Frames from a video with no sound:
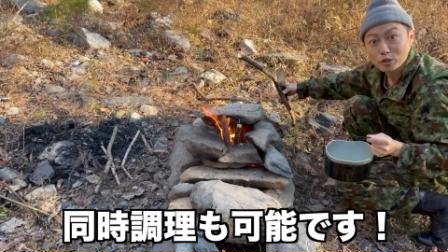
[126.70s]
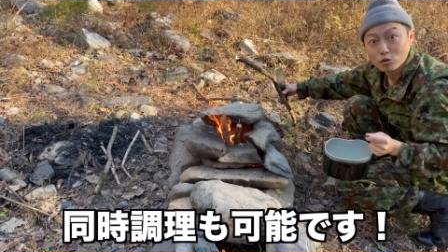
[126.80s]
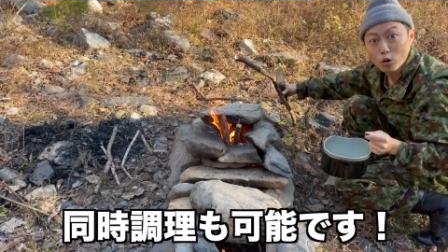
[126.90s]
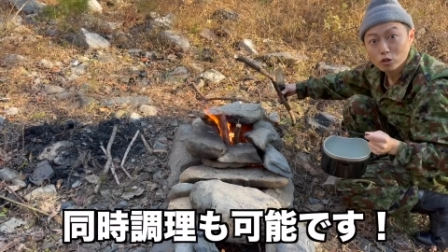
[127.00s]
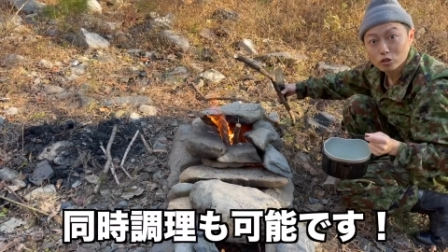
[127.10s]

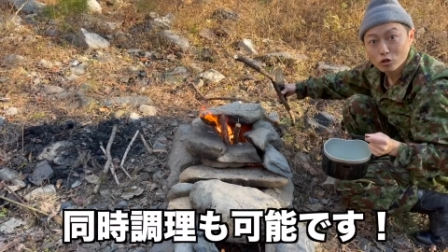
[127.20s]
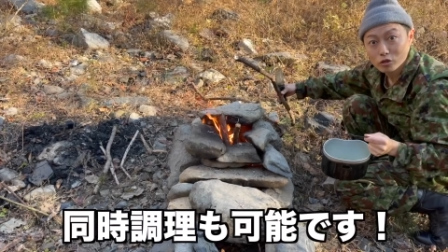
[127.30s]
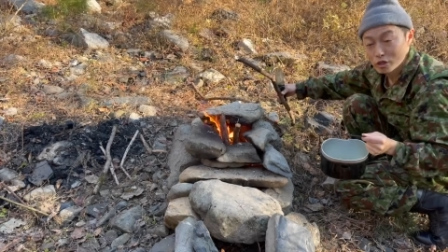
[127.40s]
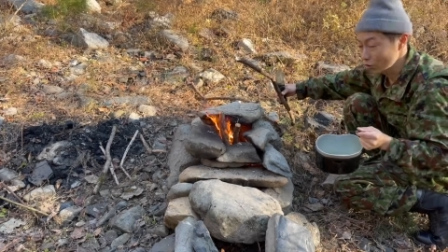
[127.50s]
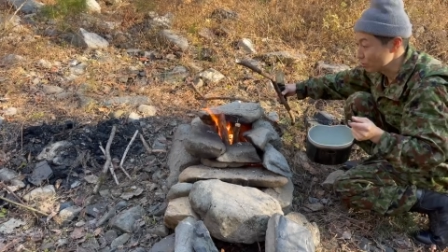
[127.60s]
同時調理
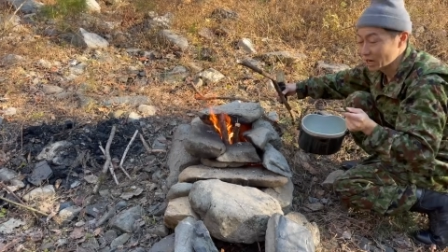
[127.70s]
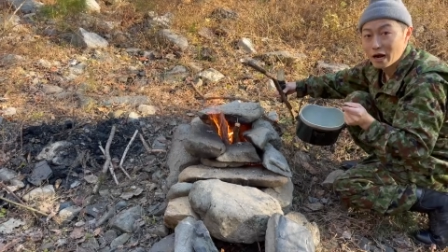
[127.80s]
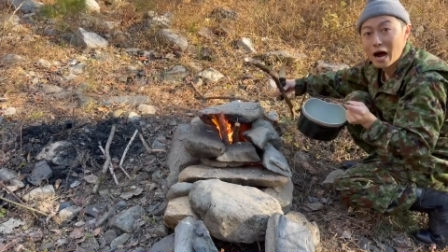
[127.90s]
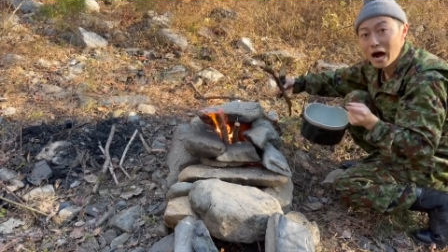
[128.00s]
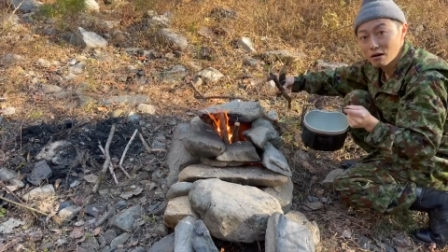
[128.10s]
できるよみたい
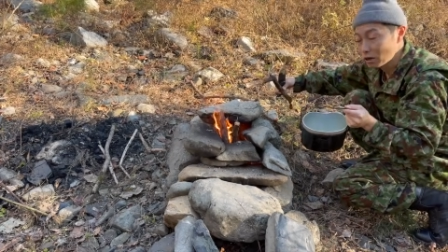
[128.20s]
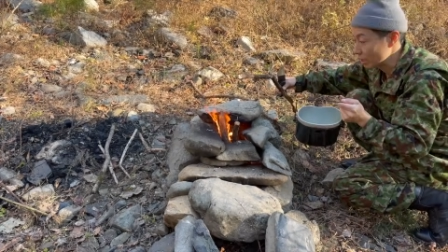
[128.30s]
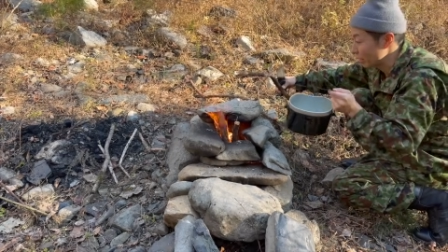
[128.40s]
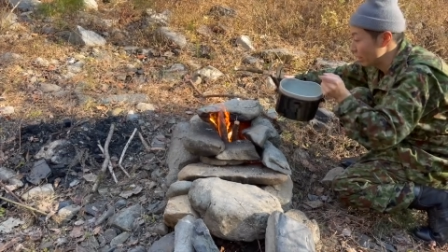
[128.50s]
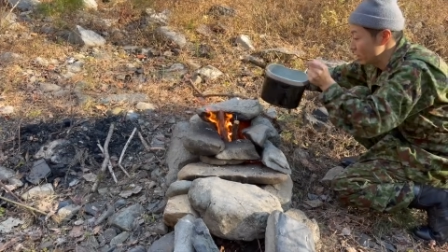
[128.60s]
な、あるか
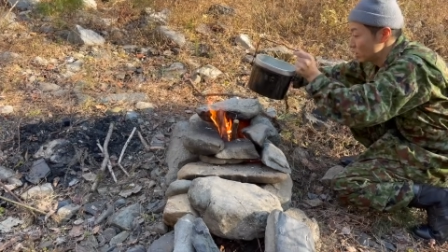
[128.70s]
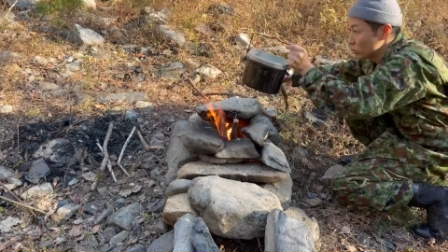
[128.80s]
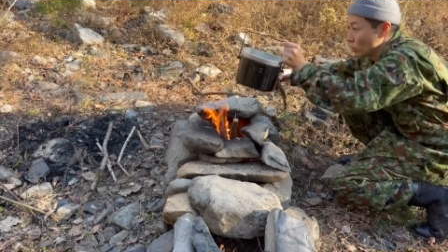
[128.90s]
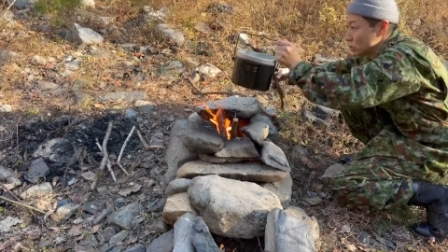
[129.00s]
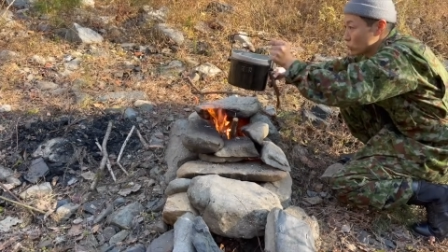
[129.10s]
らね。今
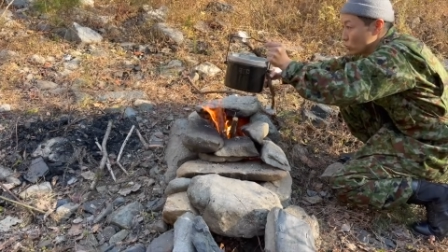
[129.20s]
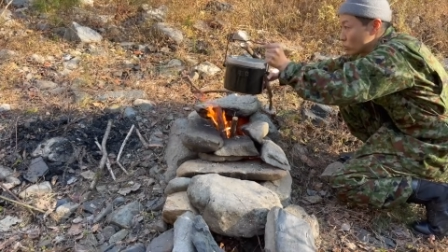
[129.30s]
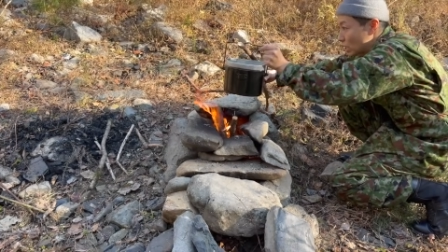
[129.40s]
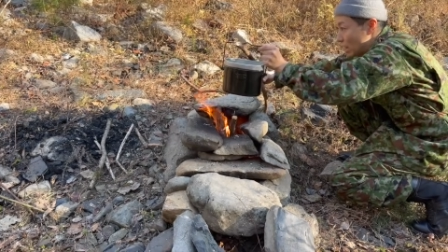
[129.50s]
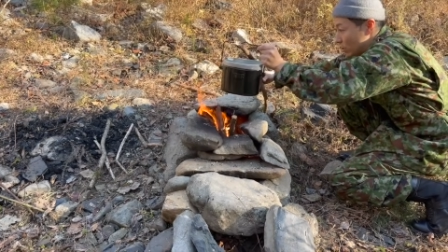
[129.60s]
日はちょっとこう、
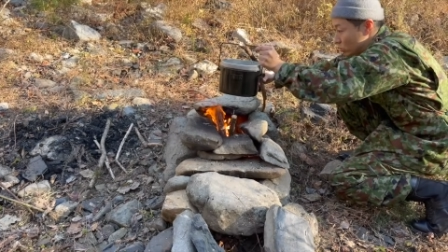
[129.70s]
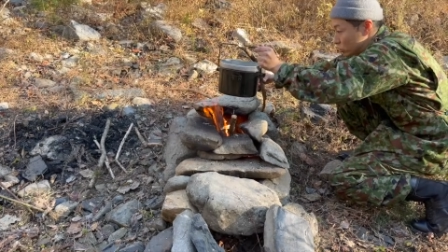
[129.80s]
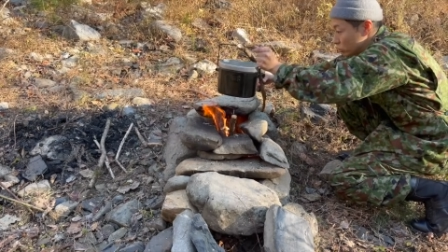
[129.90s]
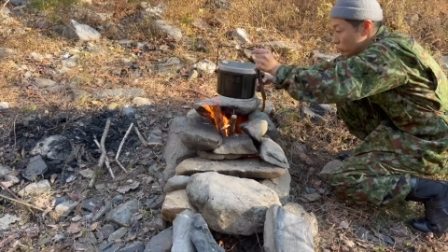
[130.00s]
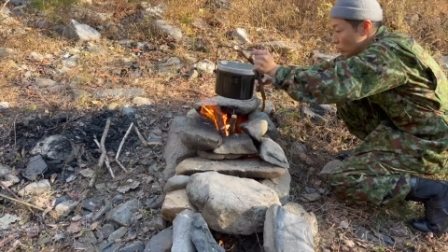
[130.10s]
じゃあこう
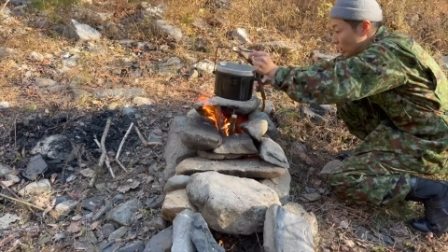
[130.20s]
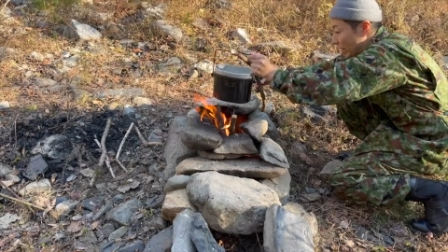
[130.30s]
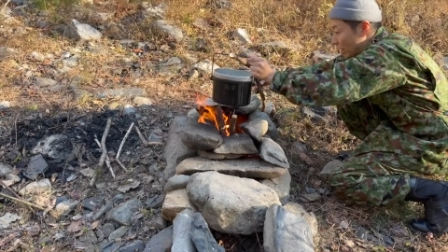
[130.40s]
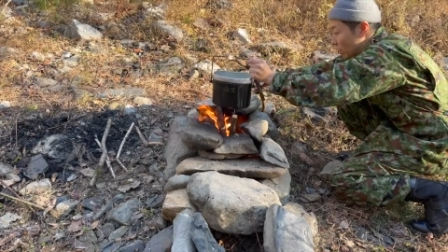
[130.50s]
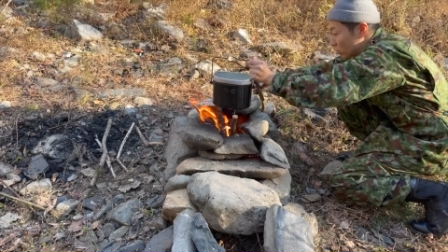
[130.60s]
吊るそうか
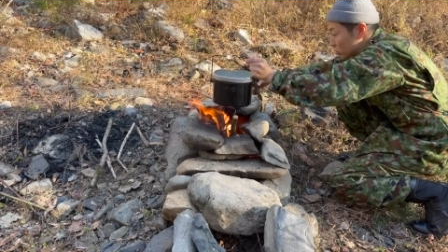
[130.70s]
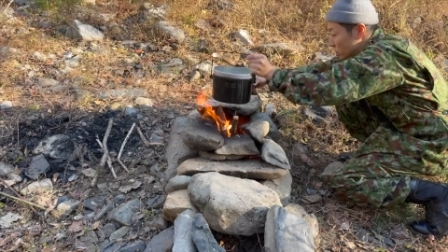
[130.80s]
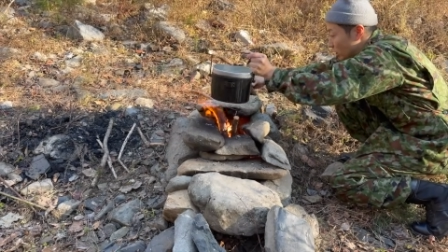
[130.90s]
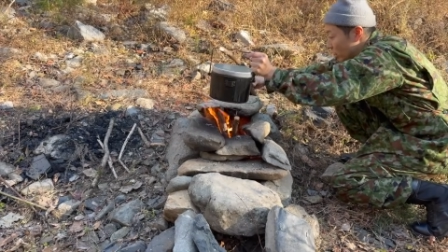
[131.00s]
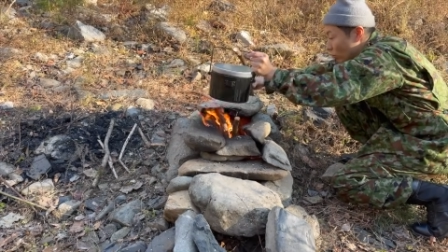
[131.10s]
ね、かっこつ
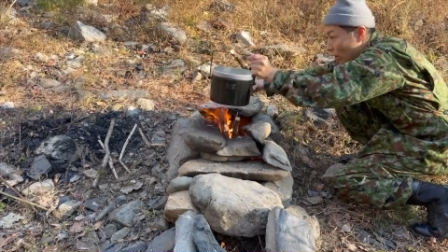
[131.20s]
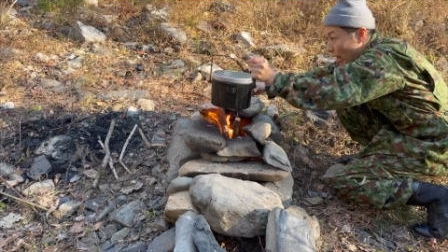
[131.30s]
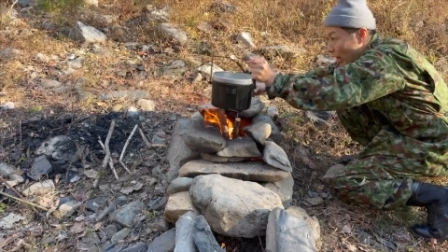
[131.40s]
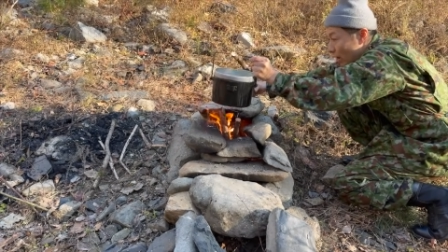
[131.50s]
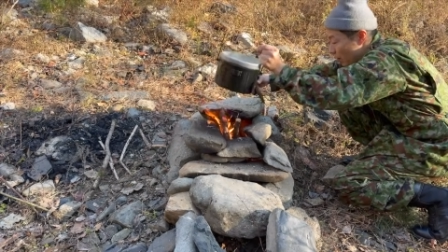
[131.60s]
けてね、こうね、